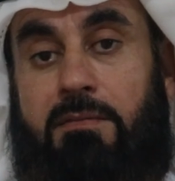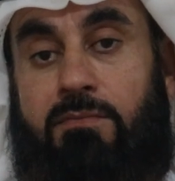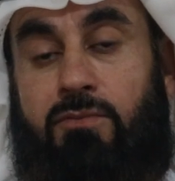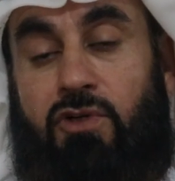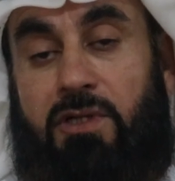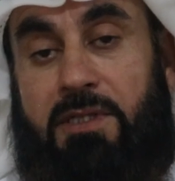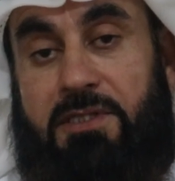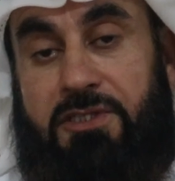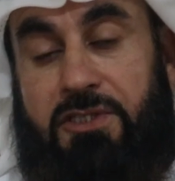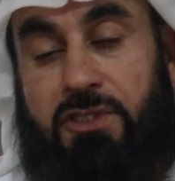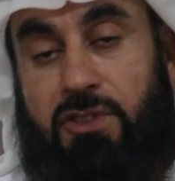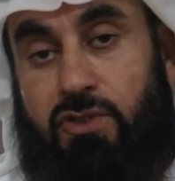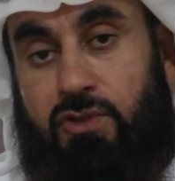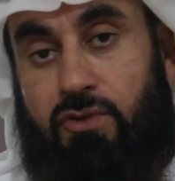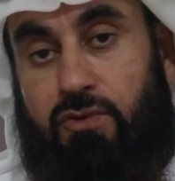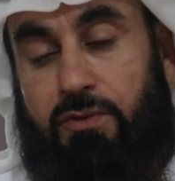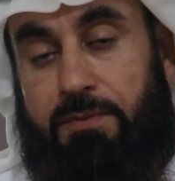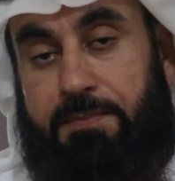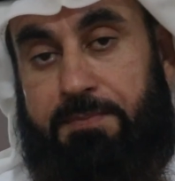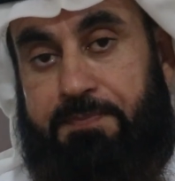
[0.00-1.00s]

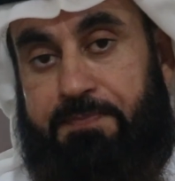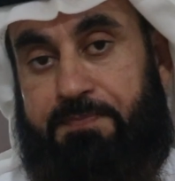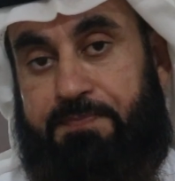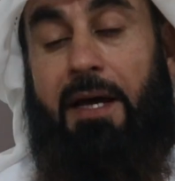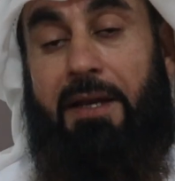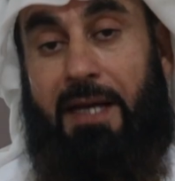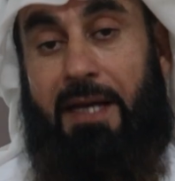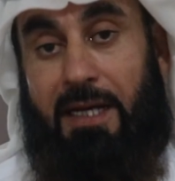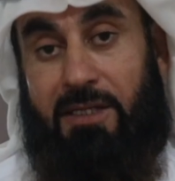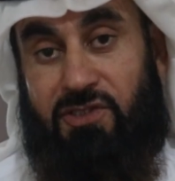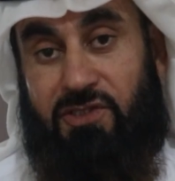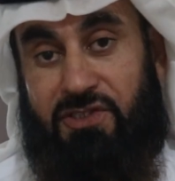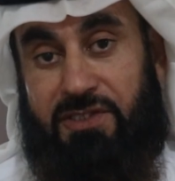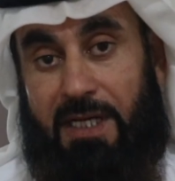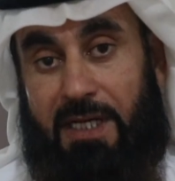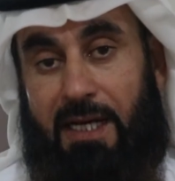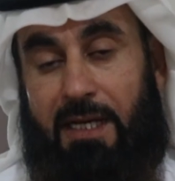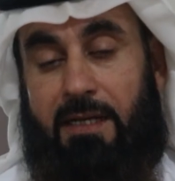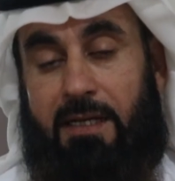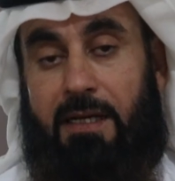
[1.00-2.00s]
مؤسسهم أنا
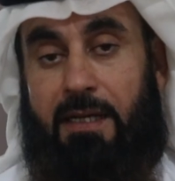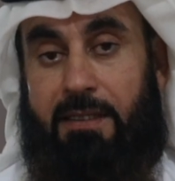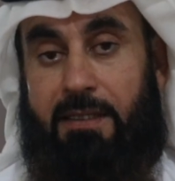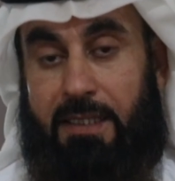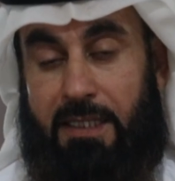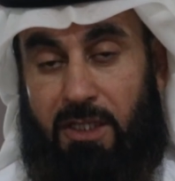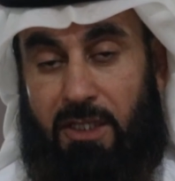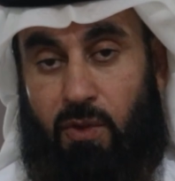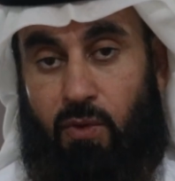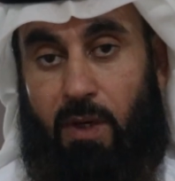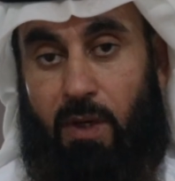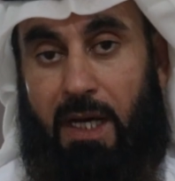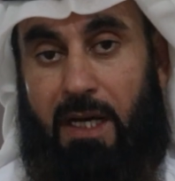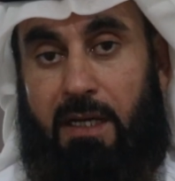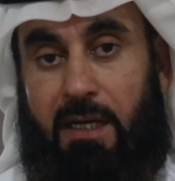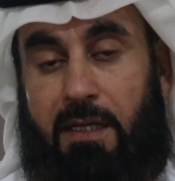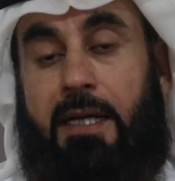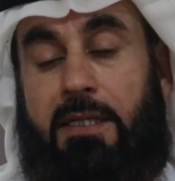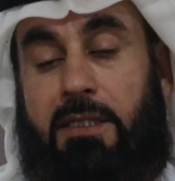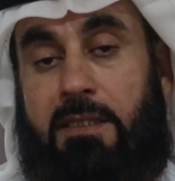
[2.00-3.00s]
أنصح
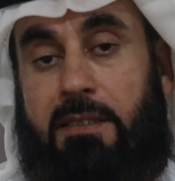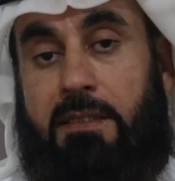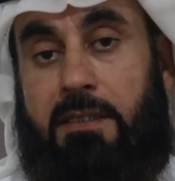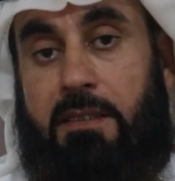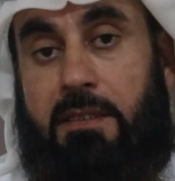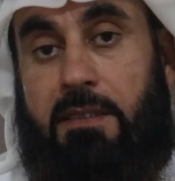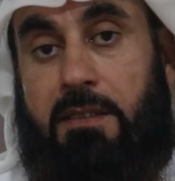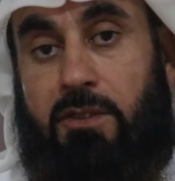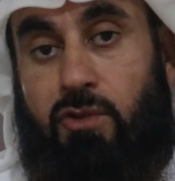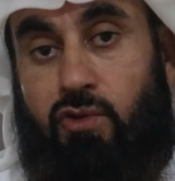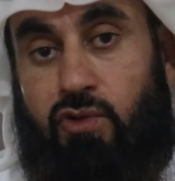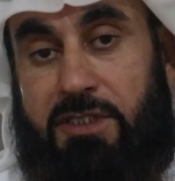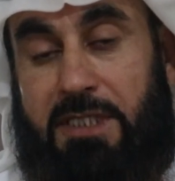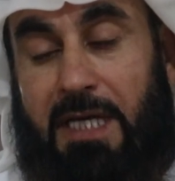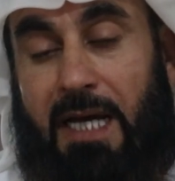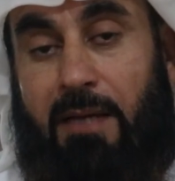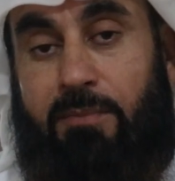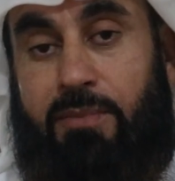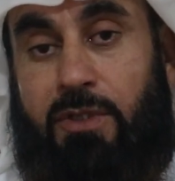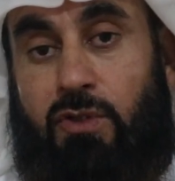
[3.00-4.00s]
الإخوة أن
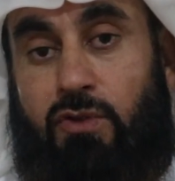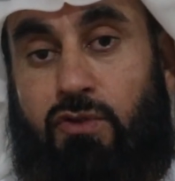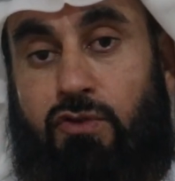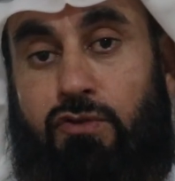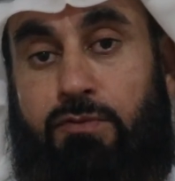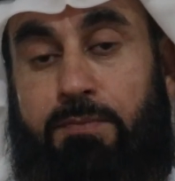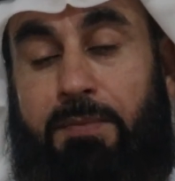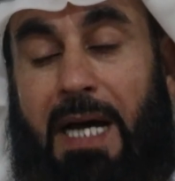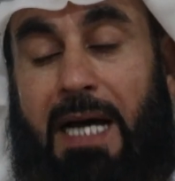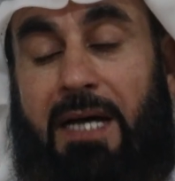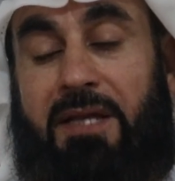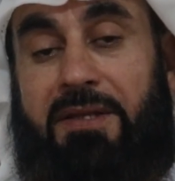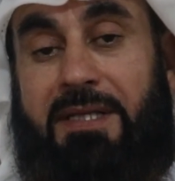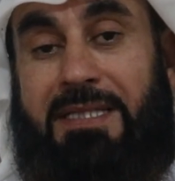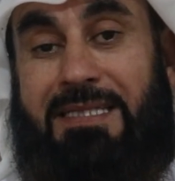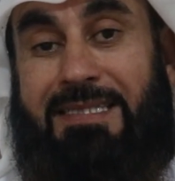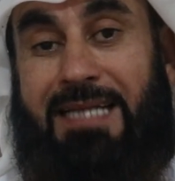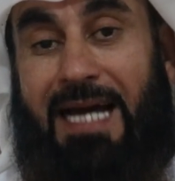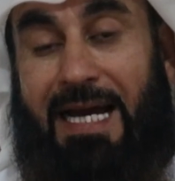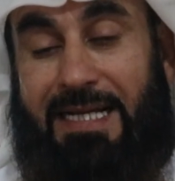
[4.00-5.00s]
يتابعوا بعض
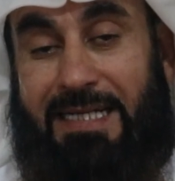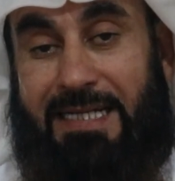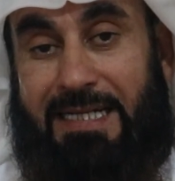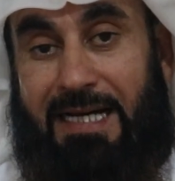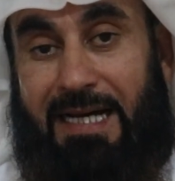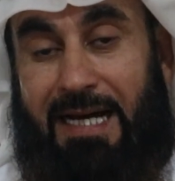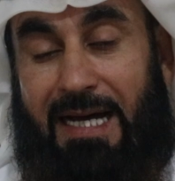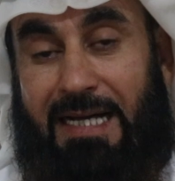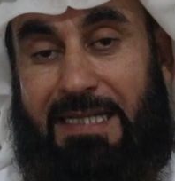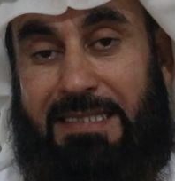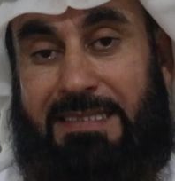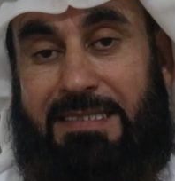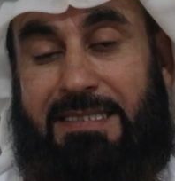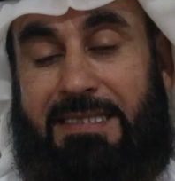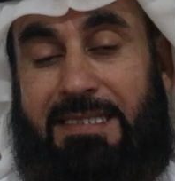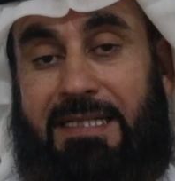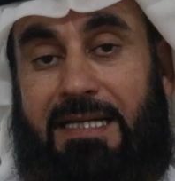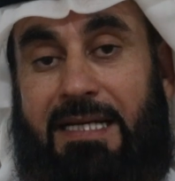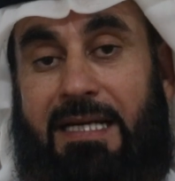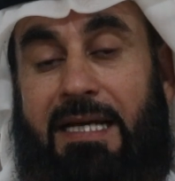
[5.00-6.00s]
التعليقات
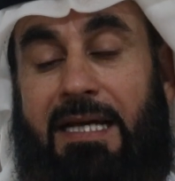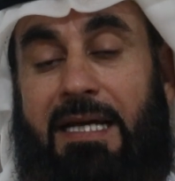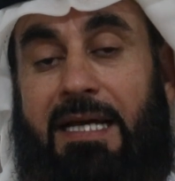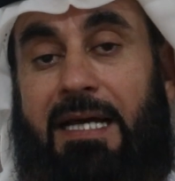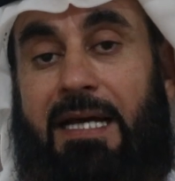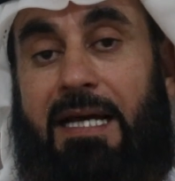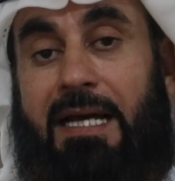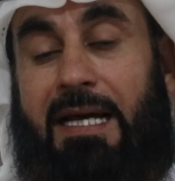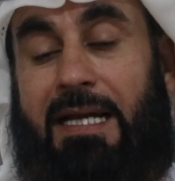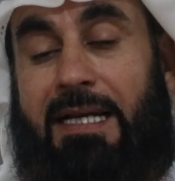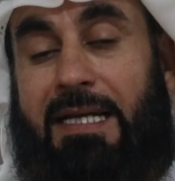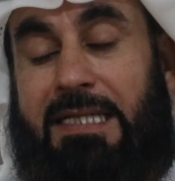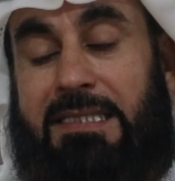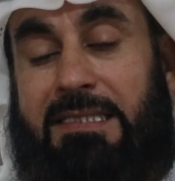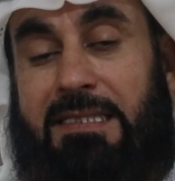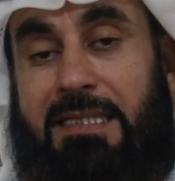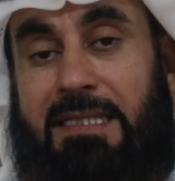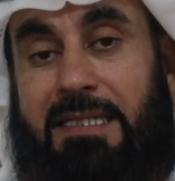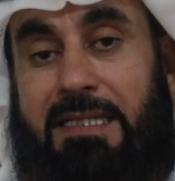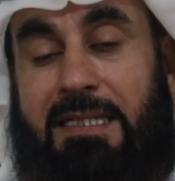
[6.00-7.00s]

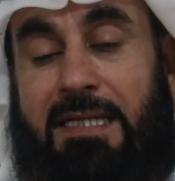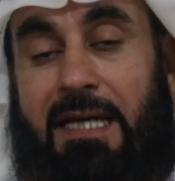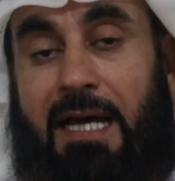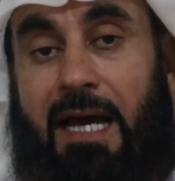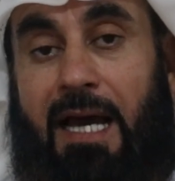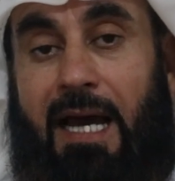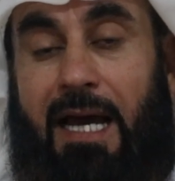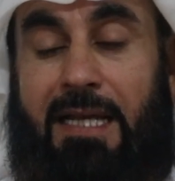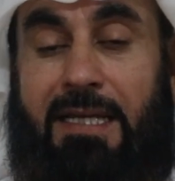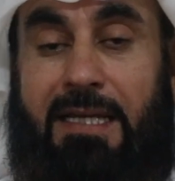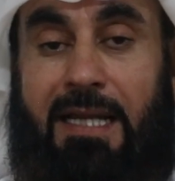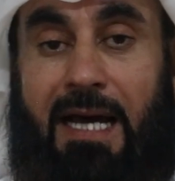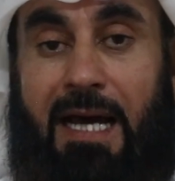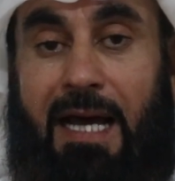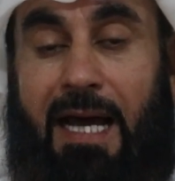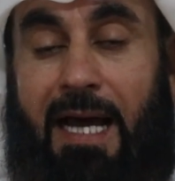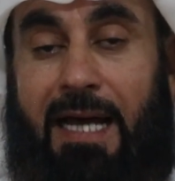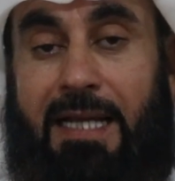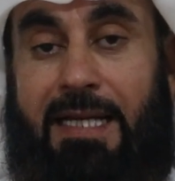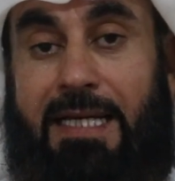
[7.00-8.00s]
التي
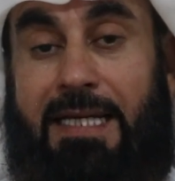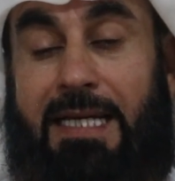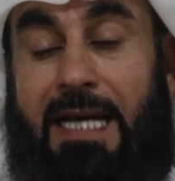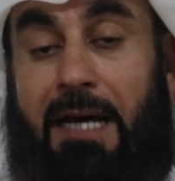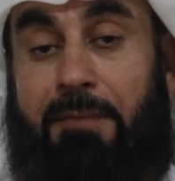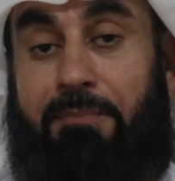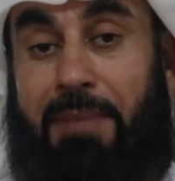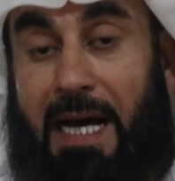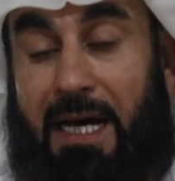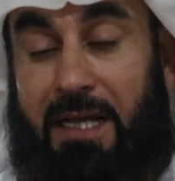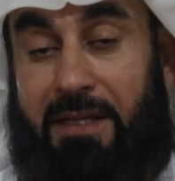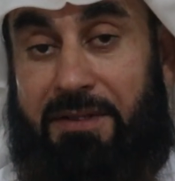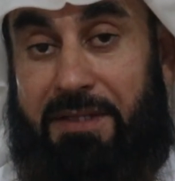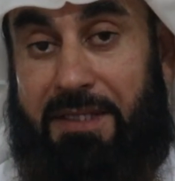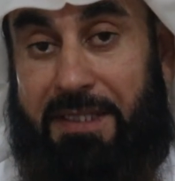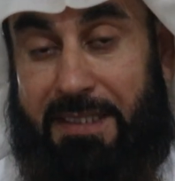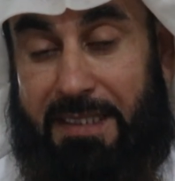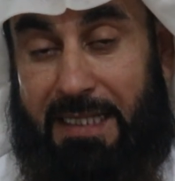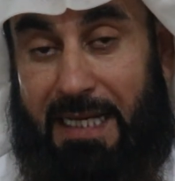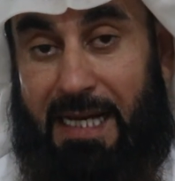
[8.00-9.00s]
علق عليها بعض
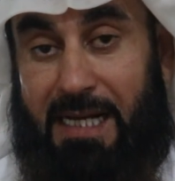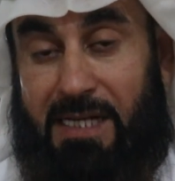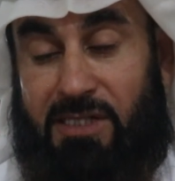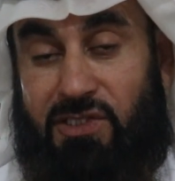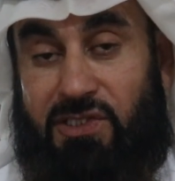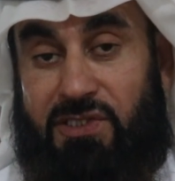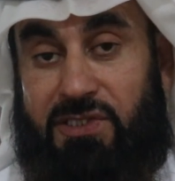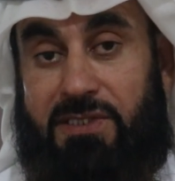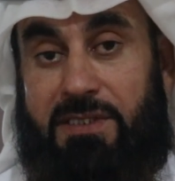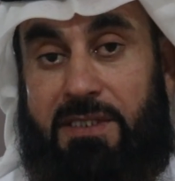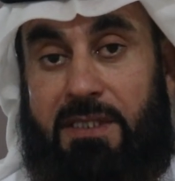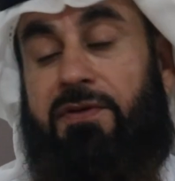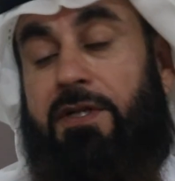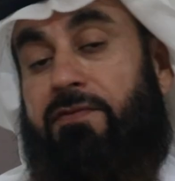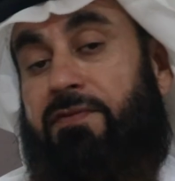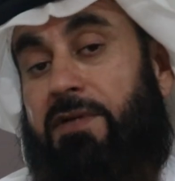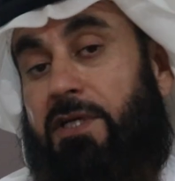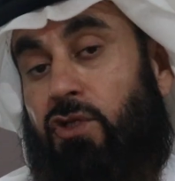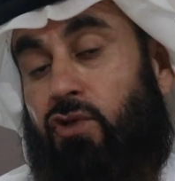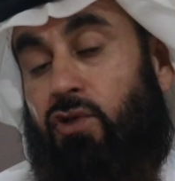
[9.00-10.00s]
الناس في
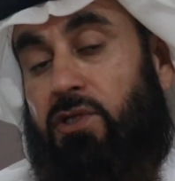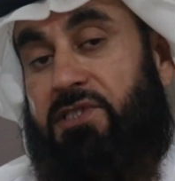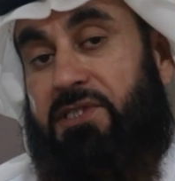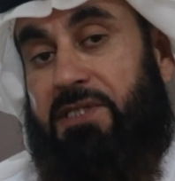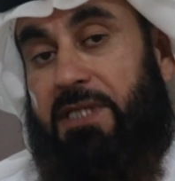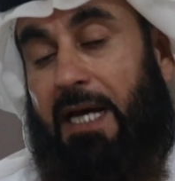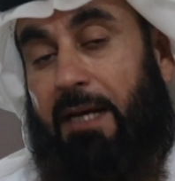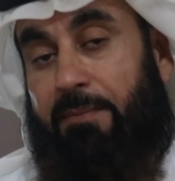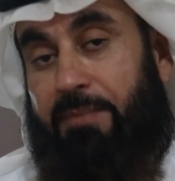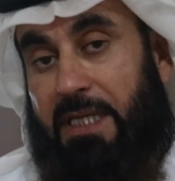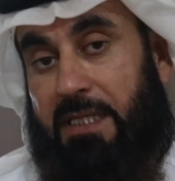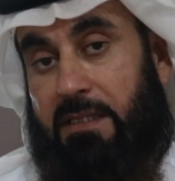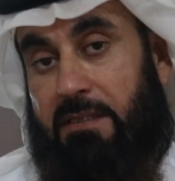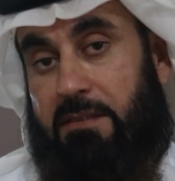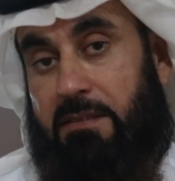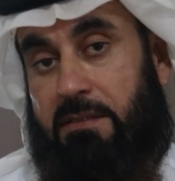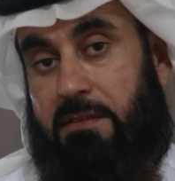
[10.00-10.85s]
الفيديو السابق